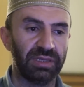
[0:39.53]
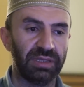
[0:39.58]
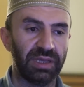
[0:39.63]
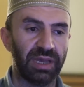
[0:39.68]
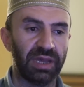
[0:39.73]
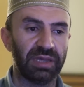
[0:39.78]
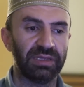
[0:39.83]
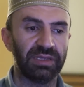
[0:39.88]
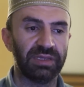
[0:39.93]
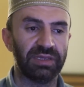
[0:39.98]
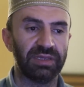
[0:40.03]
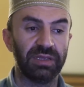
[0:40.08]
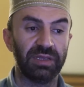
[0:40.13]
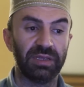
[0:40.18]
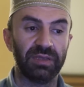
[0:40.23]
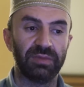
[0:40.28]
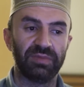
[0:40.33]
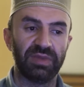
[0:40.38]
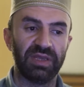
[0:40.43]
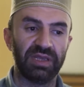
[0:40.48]
Yani
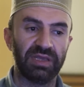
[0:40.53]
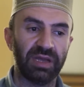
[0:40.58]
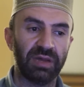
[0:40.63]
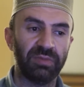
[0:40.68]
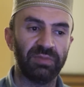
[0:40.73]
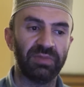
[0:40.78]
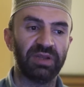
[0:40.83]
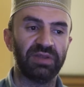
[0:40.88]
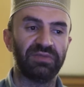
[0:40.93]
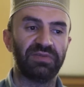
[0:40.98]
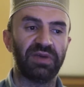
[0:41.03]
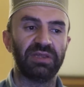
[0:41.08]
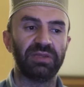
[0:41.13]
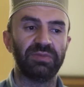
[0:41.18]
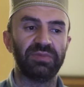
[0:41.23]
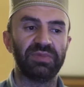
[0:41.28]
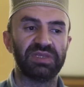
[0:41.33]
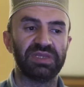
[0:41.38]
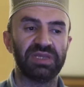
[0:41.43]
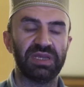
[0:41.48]
Peygamber
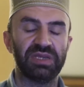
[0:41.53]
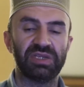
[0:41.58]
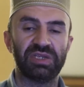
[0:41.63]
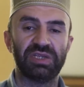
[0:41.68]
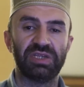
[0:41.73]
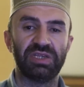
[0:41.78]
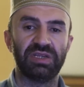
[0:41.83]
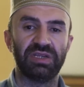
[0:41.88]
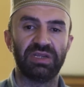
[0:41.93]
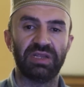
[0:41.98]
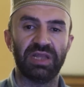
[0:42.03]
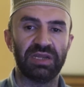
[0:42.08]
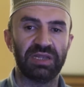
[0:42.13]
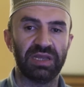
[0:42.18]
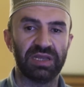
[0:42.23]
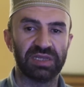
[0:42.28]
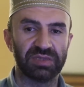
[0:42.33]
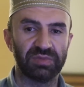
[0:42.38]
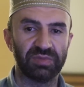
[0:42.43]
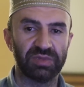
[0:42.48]
Efendimiz'e şiirler
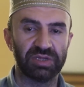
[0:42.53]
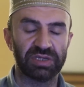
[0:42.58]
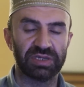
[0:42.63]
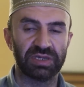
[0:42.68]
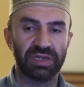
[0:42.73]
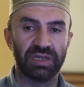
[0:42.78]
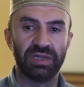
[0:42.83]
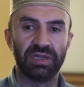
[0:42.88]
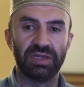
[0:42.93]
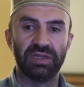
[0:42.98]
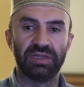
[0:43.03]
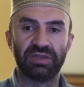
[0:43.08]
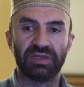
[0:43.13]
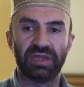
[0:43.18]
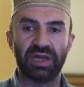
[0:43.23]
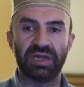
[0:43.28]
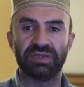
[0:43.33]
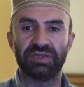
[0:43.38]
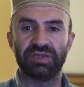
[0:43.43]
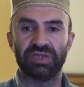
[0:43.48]
yazmış,
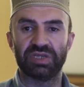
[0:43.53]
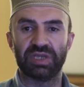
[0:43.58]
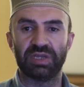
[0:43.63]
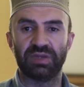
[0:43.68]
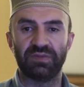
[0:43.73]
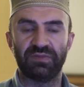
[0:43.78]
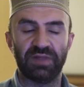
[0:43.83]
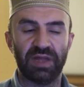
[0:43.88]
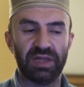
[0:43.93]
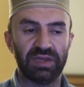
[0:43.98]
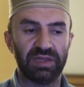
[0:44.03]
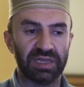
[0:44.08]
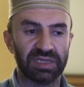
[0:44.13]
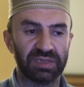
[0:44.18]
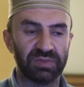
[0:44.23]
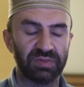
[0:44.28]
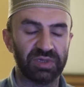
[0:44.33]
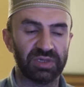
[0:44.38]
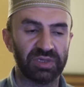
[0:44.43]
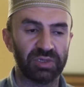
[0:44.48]
naat-ı şerifler
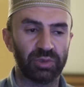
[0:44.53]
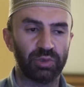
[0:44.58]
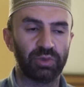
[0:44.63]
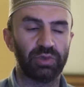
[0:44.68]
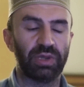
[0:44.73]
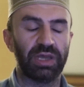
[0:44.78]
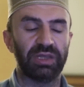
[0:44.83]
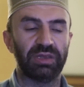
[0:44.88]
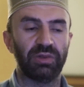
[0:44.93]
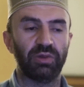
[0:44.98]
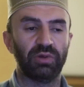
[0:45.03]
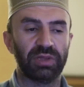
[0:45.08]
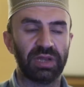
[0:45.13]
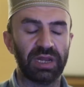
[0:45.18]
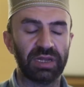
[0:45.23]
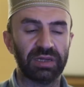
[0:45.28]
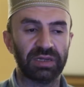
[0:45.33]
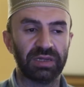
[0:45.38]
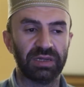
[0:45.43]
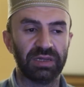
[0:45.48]
yazmış sürekli
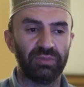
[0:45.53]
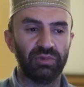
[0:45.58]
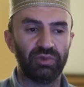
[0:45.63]
olarak.